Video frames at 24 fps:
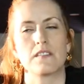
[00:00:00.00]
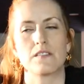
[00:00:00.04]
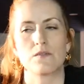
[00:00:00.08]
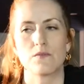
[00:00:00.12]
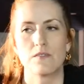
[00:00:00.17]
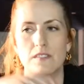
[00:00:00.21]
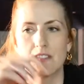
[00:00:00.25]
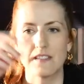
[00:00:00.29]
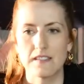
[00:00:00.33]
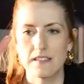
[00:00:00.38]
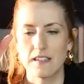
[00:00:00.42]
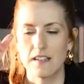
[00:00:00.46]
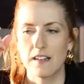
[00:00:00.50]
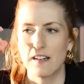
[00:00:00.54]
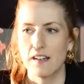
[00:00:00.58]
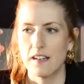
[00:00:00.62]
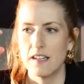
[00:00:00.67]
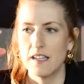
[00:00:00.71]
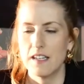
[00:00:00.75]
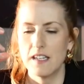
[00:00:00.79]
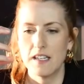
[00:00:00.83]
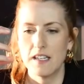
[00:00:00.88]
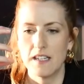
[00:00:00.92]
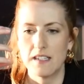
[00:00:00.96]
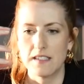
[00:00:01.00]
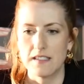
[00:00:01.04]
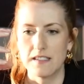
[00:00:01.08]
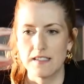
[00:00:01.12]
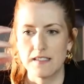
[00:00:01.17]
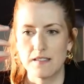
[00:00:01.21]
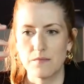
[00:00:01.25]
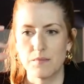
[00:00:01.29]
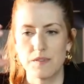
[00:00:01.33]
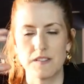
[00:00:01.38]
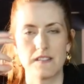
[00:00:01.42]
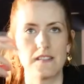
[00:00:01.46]
So dieser,
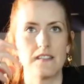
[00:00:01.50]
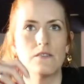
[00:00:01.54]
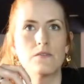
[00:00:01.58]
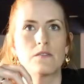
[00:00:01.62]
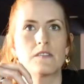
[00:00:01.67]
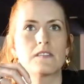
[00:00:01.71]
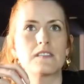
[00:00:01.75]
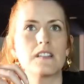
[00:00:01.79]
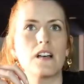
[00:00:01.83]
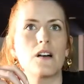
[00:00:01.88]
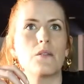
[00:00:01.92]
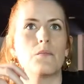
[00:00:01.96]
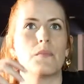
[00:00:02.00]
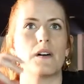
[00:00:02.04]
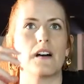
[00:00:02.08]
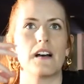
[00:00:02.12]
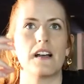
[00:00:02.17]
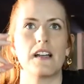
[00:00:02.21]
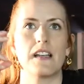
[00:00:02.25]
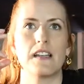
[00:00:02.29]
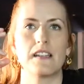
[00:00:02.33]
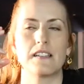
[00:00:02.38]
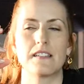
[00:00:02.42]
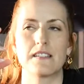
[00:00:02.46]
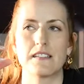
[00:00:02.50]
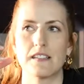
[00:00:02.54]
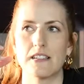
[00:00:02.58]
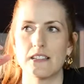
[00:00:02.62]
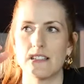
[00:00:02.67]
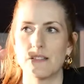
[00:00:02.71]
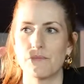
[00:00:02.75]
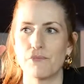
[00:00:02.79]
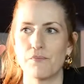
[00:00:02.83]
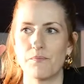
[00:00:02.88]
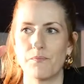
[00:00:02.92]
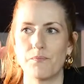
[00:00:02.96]
diese Beziehungsarbeit,
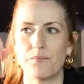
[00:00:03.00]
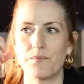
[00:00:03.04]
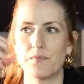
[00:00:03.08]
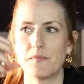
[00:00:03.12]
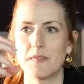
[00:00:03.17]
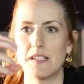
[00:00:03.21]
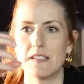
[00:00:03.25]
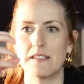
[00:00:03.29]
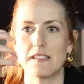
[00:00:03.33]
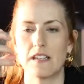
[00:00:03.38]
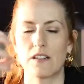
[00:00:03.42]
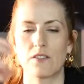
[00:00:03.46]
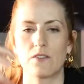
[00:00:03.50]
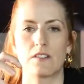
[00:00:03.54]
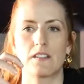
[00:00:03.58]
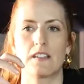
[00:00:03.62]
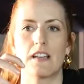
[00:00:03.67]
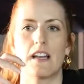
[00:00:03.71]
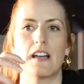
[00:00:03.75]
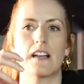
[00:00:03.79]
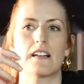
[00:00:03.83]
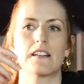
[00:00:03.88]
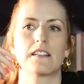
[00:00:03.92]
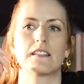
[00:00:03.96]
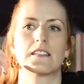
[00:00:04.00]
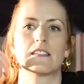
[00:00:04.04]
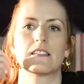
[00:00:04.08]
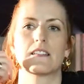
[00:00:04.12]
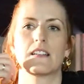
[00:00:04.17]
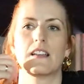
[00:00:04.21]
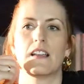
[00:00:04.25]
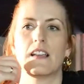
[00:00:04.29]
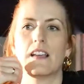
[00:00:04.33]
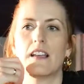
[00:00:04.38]
ähm, dieser Kontakt,